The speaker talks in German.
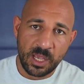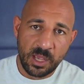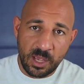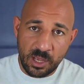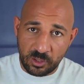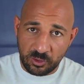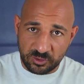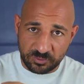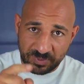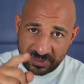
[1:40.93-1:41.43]

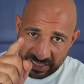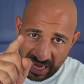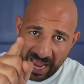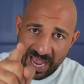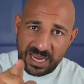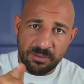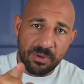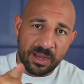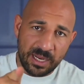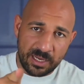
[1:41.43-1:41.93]
Du hast mich
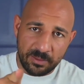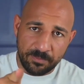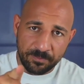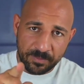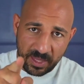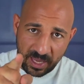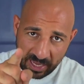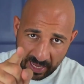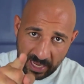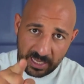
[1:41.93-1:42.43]
einmal
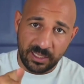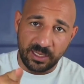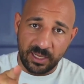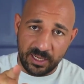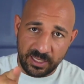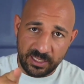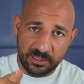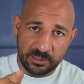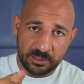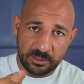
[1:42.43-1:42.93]

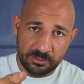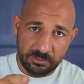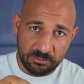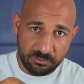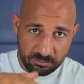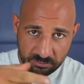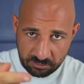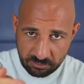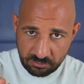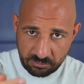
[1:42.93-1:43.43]
reingelegt,
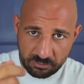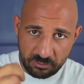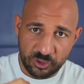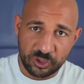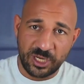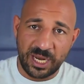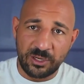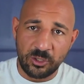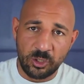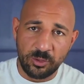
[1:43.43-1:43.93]

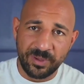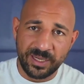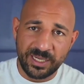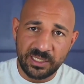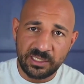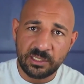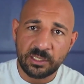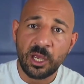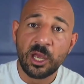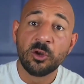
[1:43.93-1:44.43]
Schande über
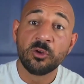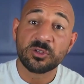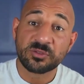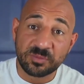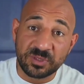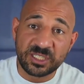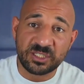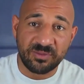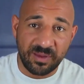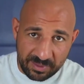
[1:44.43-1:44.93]
dich. Du hast
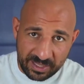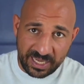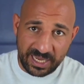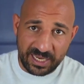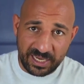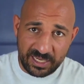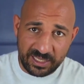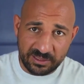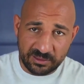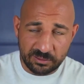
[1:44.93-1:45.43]
mich zweimal
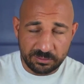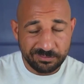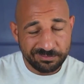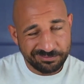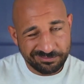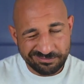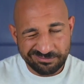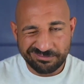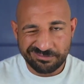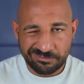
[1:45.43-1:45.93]
reingelegt,
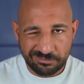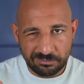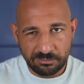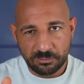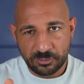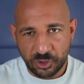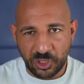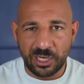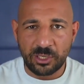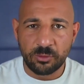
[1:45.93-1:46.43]

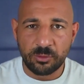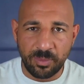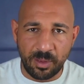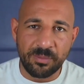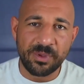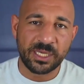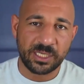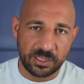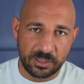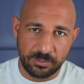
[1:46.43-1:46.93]
Schande über
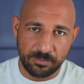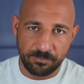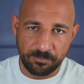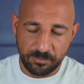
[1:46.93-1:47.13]
mich.